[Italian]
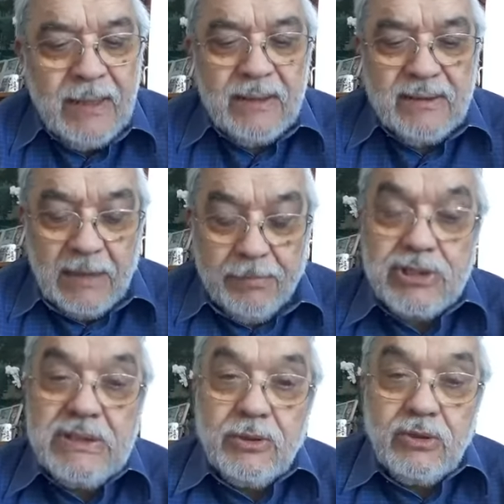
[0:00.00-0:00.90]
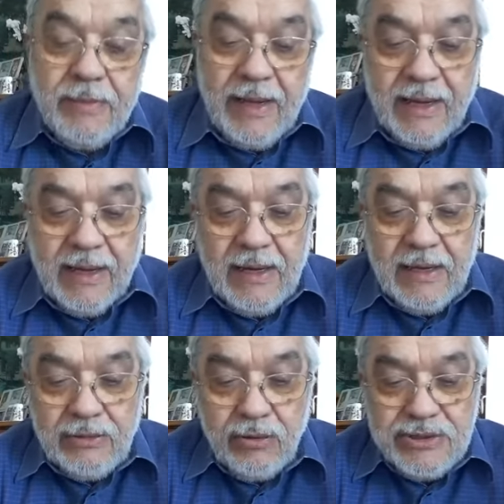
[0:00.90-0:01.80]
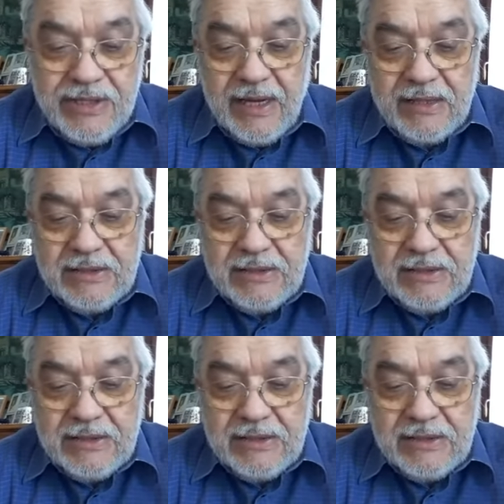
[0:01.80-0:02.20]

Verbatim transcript: Dalla prossima domenica la liturgia